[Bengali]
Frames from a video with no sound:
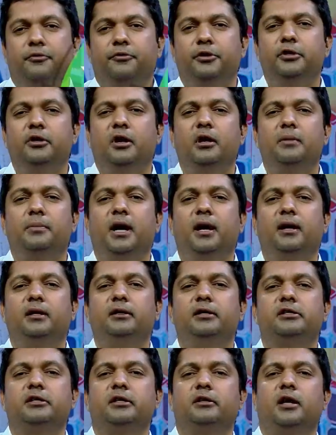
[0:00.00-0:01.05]
হৃদয়ে
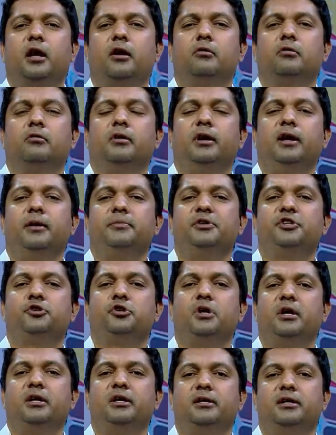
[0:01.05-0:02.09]
বাংলাদেশকে ধারণ করে আমি
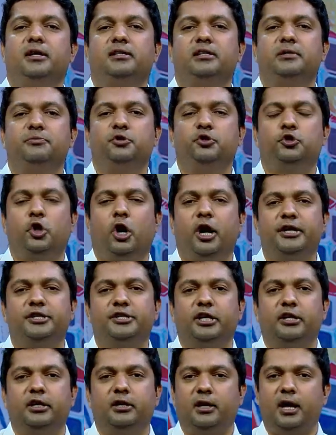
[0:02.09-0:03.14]
শাহরিয়ার নাজিম জয়
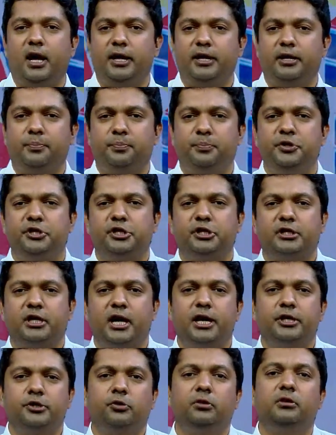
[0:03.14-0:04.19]
চ্যানেল আয়ের বিশেষ
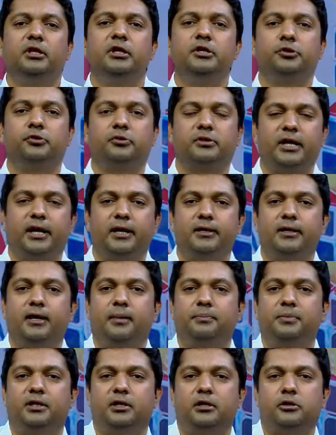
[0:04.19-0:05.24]
আয়োজন তিনশো সেকেন্ডে
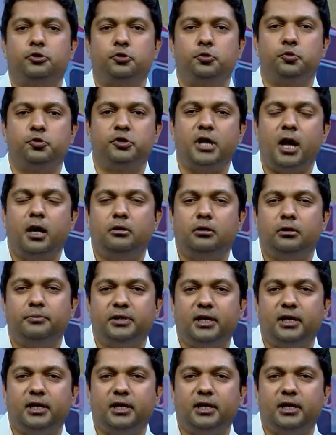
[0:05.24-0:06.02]
আপনাদের সুস্বাগতম